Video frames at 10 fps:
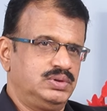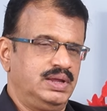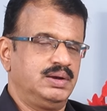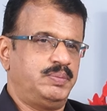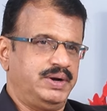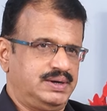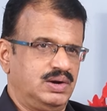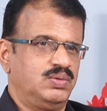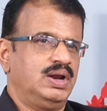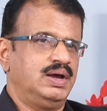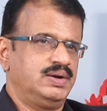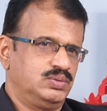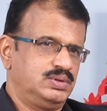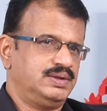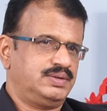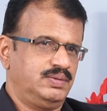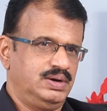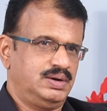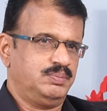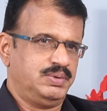దీన్ని పెట్టడం వల్ల ఆయన ఉద్దేశం ఏంటి